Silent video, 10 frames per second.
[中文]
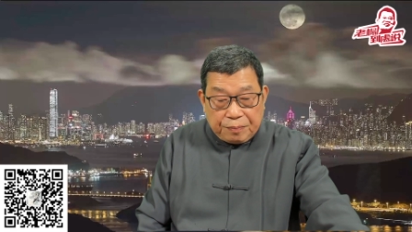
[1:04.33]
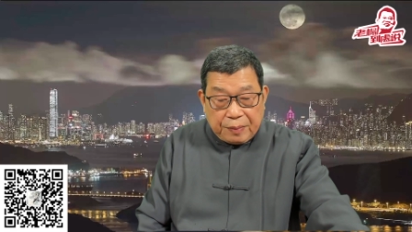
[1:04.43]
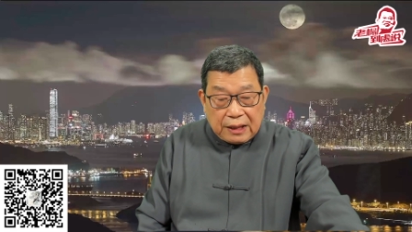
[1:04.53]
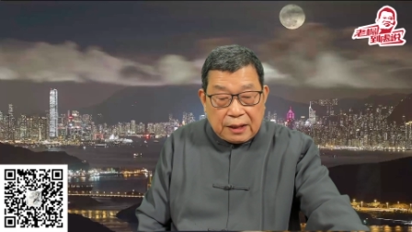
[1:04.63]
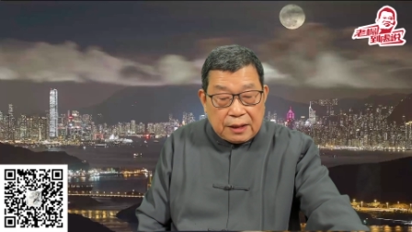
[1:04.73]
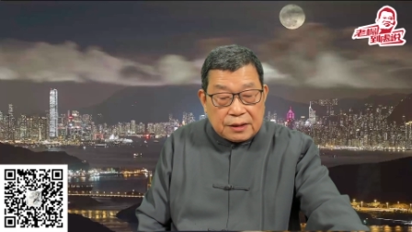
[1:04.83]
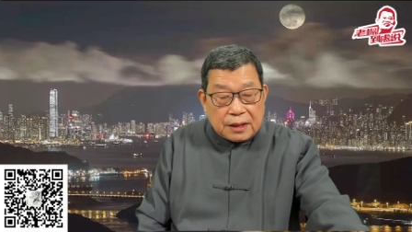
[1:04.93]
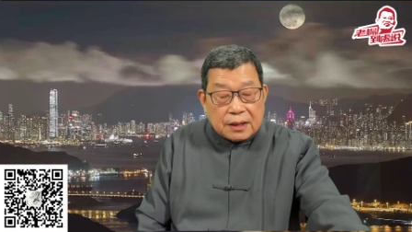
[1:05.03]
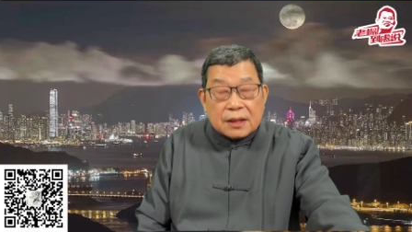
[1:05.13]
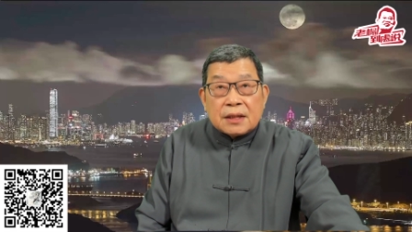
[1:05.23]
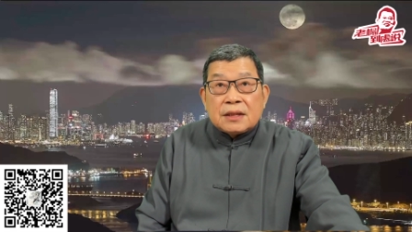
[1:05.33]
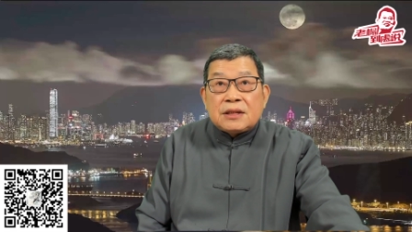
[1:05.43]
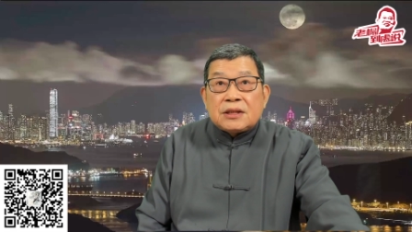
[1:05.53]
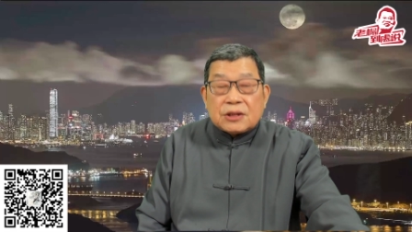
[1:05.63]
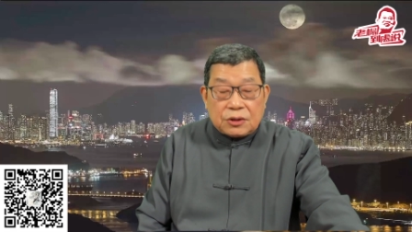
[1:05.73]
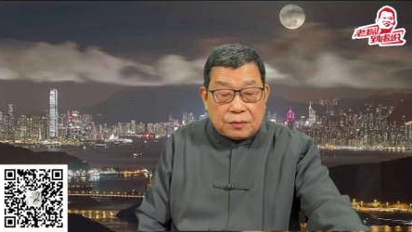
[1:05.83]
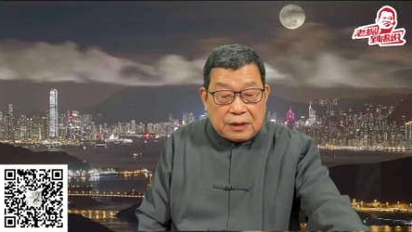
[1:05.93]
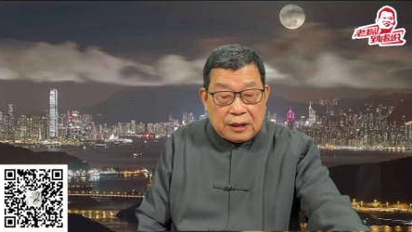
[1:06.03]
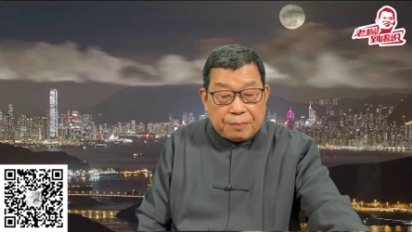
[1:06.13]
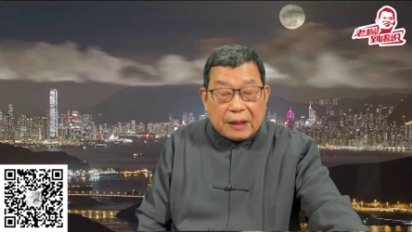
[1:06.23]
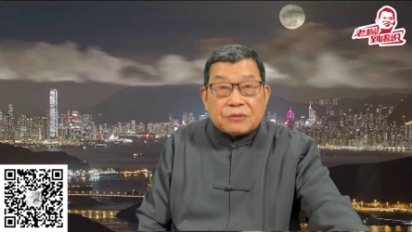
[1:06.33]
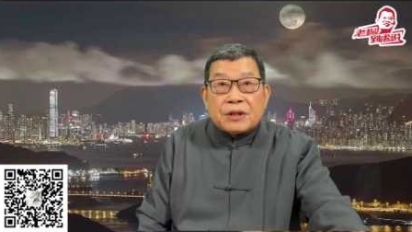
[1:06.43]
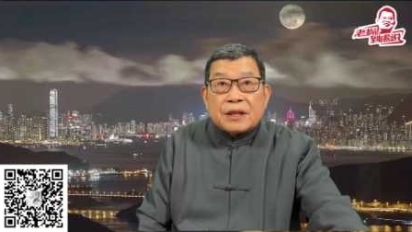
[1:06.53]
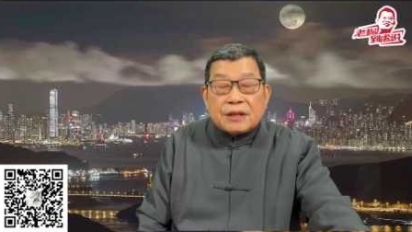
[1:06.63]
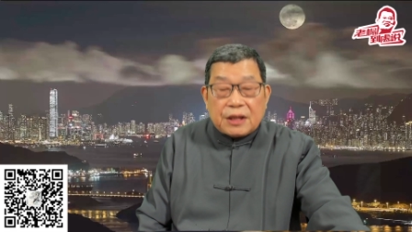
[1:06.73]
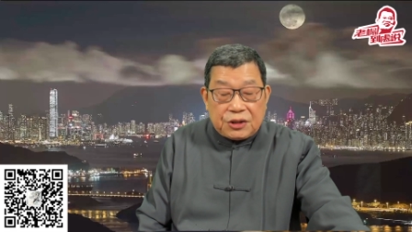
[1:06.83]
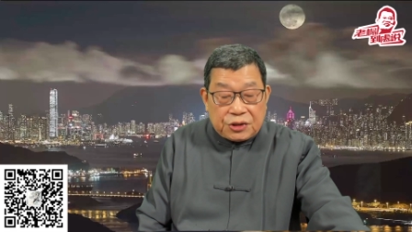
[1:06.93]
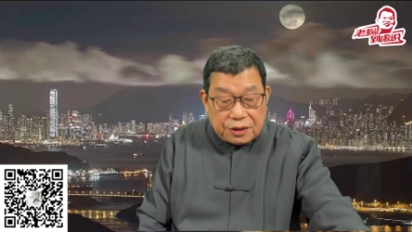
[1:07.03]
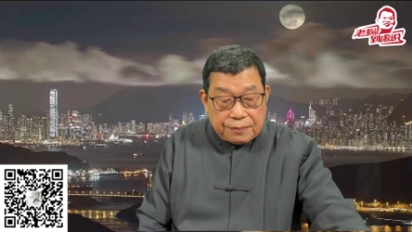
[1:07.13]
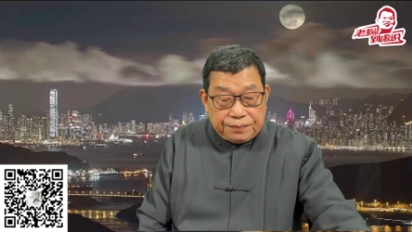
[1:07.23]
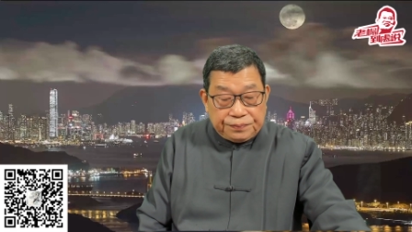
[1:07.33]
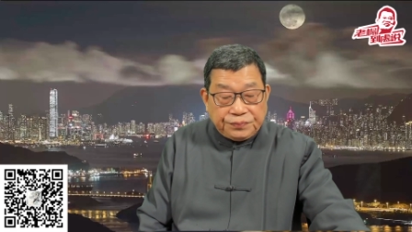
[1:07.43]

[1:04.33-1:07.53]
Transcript: 八，恒生科技指数跌百分之零点一四。